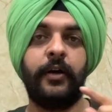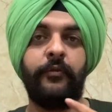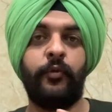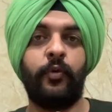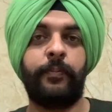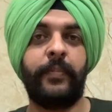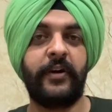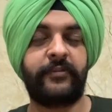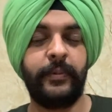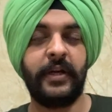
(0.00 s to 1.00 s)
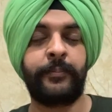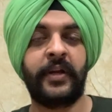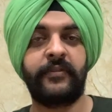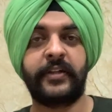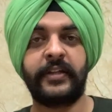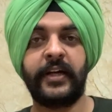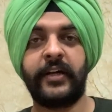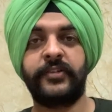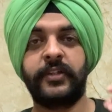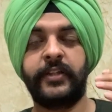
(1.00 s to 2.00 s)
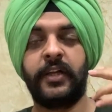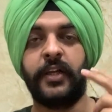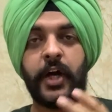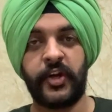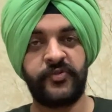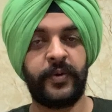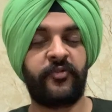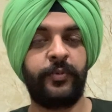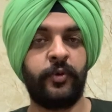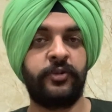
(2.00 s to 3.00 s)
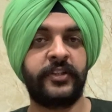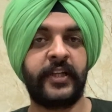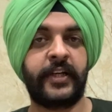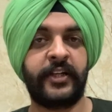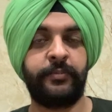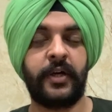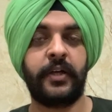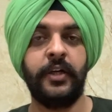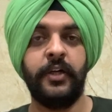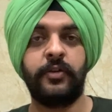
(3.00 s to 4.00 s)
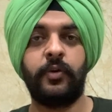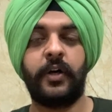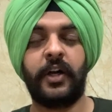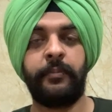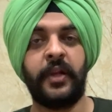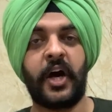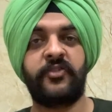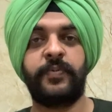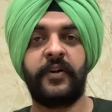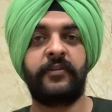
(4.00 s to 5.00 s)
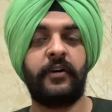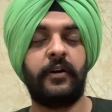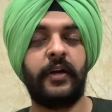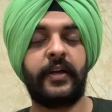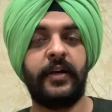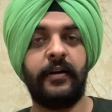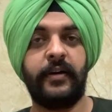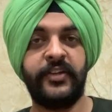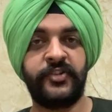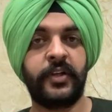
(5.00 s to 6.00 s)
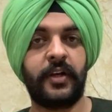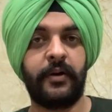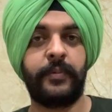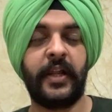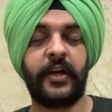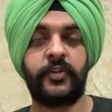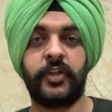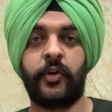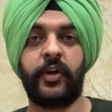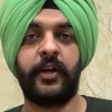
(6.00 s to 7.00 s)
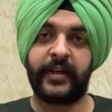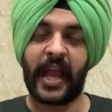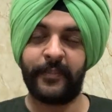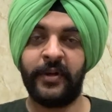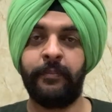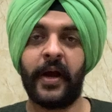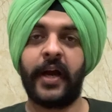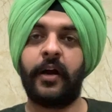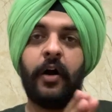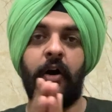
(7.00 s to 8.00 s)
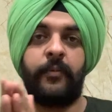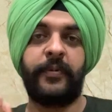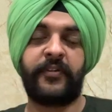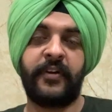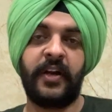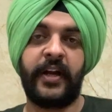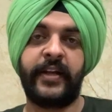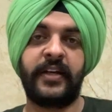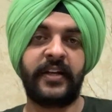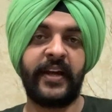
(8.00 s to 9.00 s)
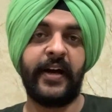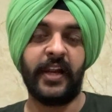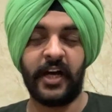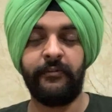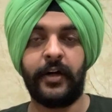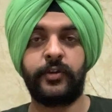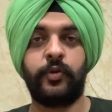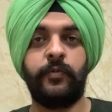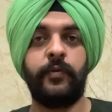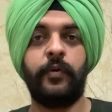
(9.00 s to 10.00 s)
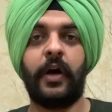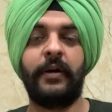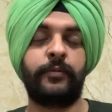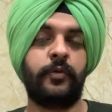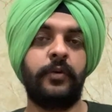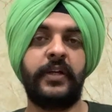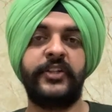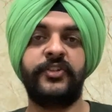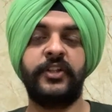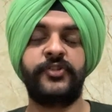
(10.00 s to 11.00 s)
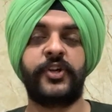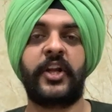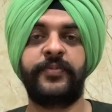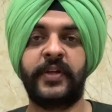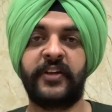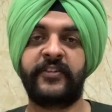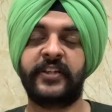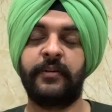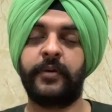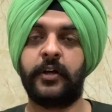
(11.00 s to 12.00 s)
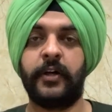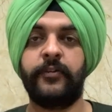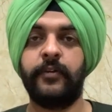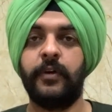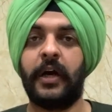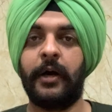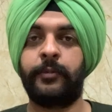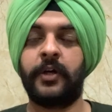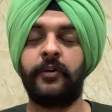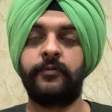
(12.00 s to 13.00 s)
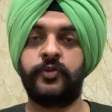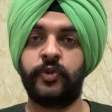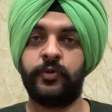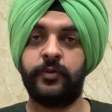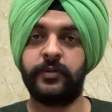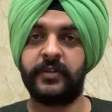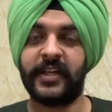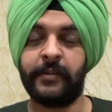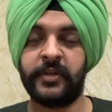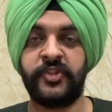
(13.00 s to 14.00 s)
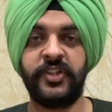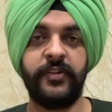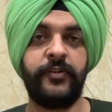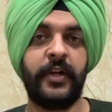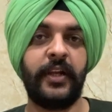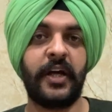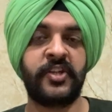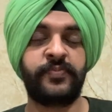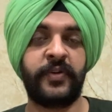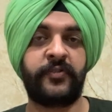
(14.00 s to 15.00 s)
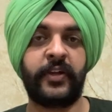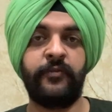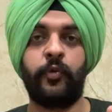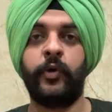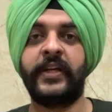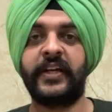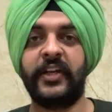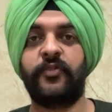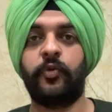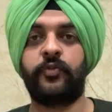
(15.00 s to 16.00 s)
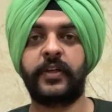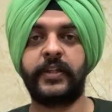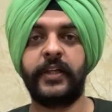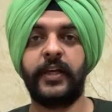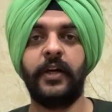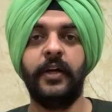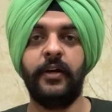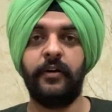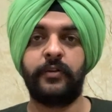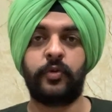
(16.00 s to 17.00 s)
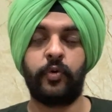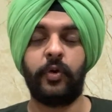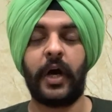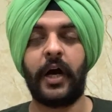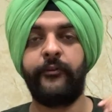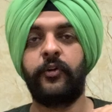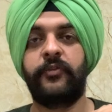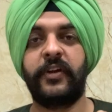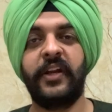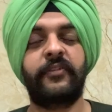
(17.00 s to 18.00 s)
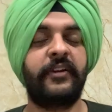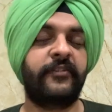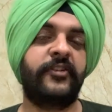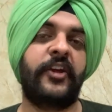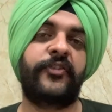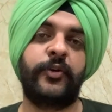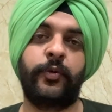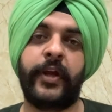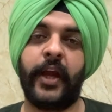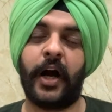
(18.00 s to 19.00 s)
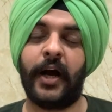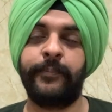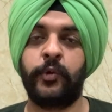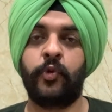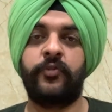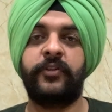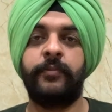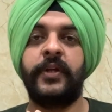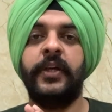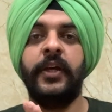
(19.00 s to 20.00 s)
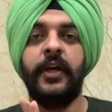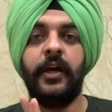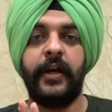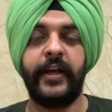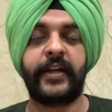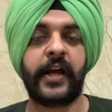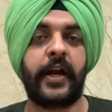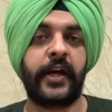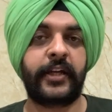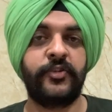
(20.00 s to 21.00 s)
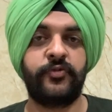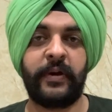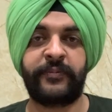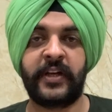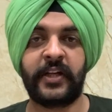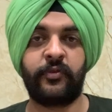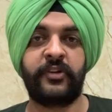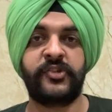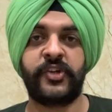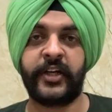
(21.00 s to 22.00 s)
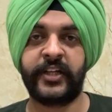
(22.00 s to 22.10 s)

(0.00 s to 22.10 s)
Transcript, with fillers: वो पर्स भी अपना साथ लेकर चलती हैं लार्ज पर्स भी हो जाता है कई बार तो अगर आप लार्ज पर्स एक एडिशनल आप लेकर जाओगे कैबिन बैग और पर्सनल आर्टिकल के अलावा तो वो आपको एडिशनल चार्ज भी कर सकते हैं बिकॉज आपका जो डायमेंशन है लार्ज पर्स की वो इंक्रीज हो सकती हैं तो आई वुड सीरियसली सजेस्ट यू कि आप लोग सभी एयर कैनेडा की जो वेबसाइट है उसे चेक